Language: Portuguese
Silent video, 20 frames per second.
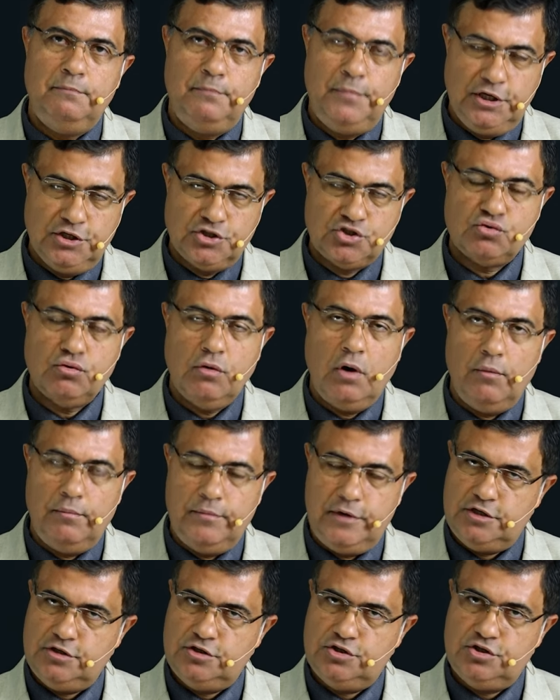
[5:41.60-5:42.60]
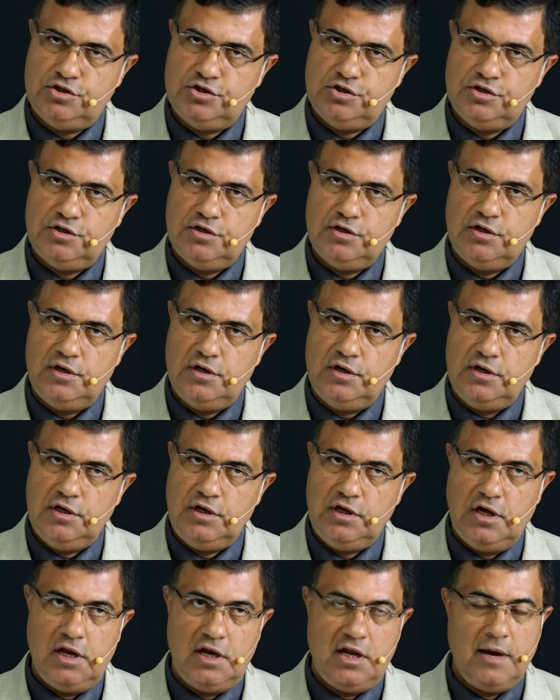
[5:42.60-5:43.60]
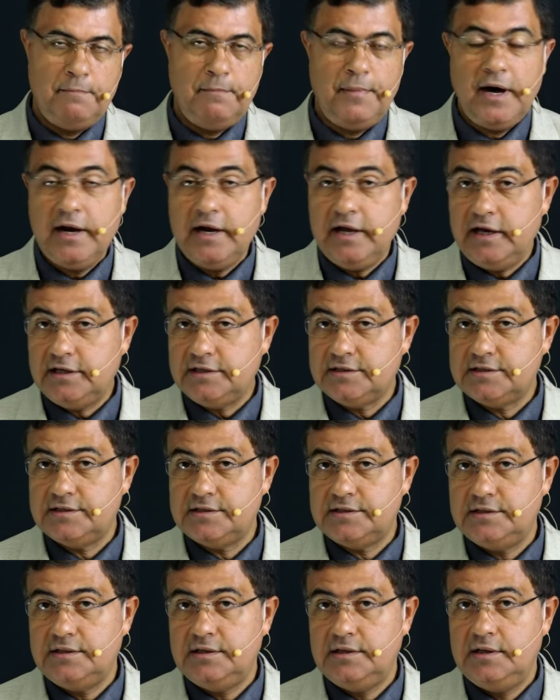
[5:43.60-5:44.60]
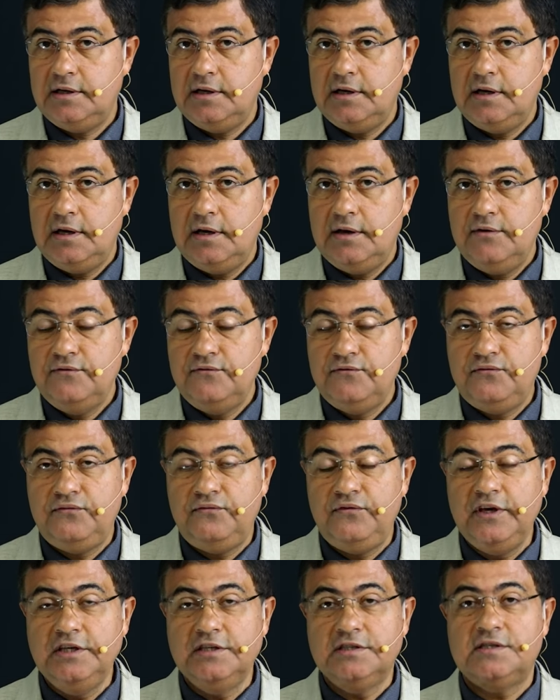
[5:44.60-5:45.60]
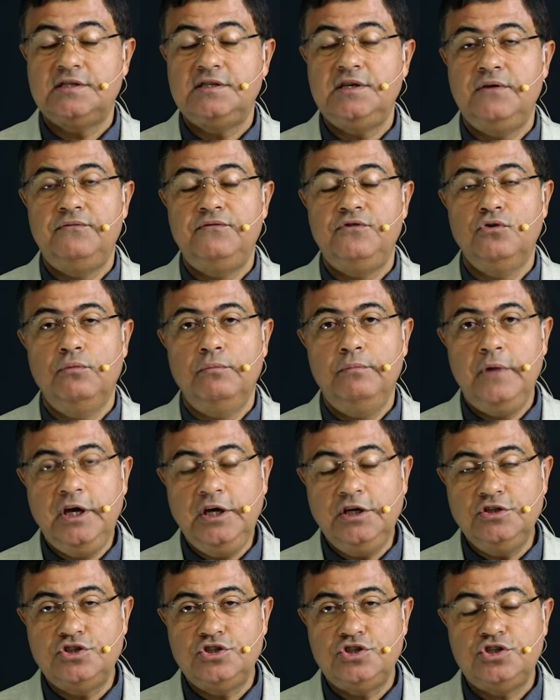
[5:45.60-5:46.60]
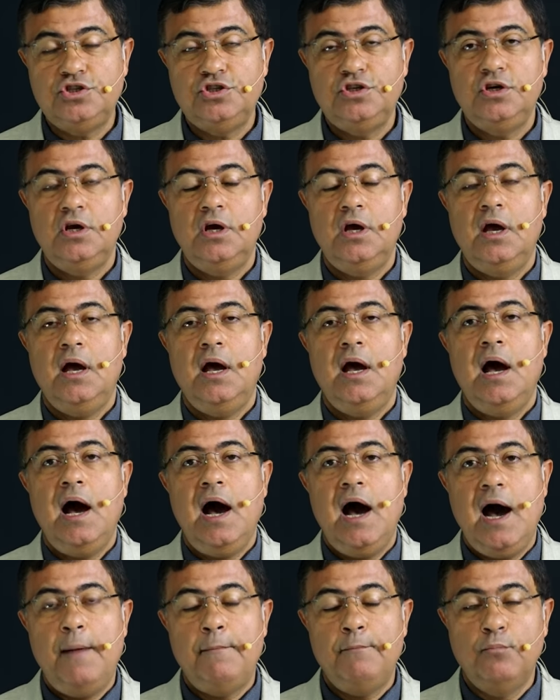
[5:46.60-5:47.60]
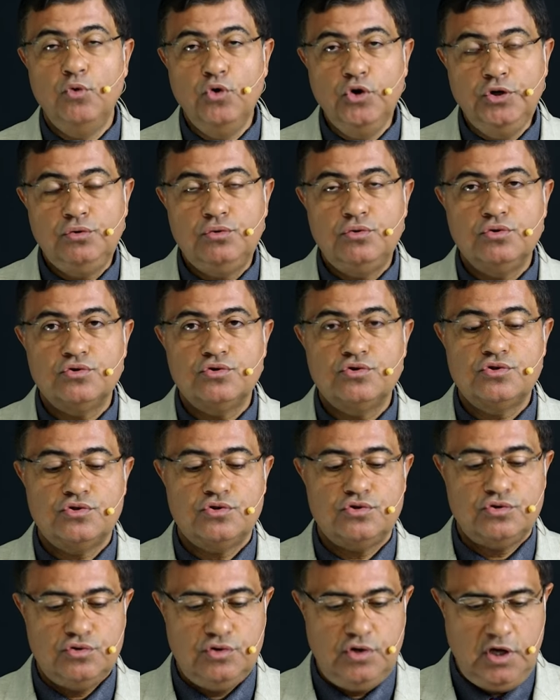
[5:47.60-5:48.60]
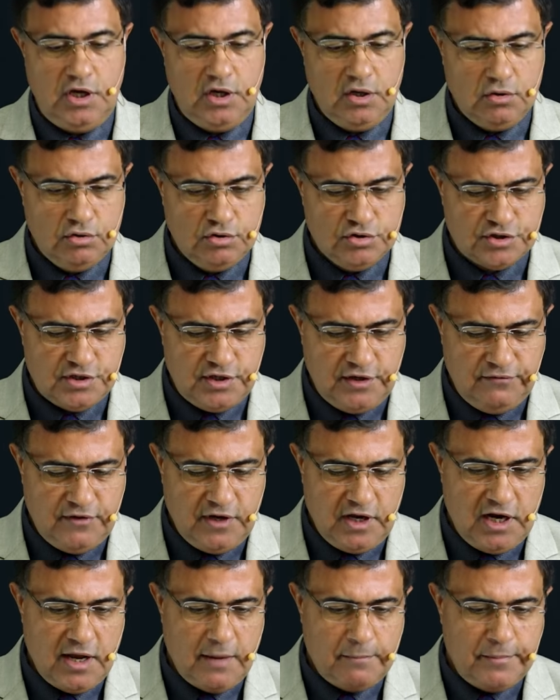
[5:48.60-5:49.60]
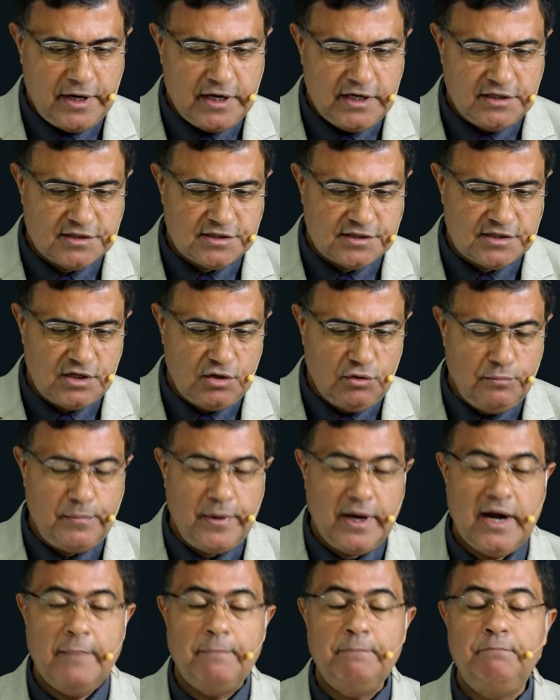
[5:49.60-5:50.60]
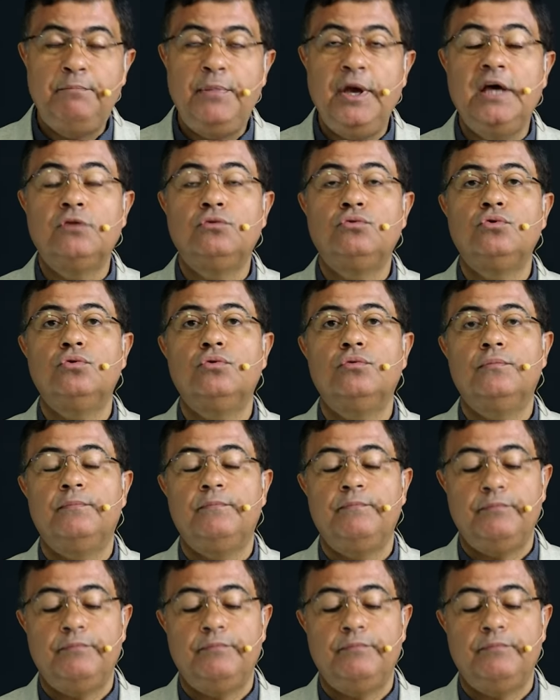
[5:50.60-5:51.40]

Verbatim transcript: pessoalmente, e ele aparece visivelmente a muitos. Inclusive, ele apareceu para Pedro.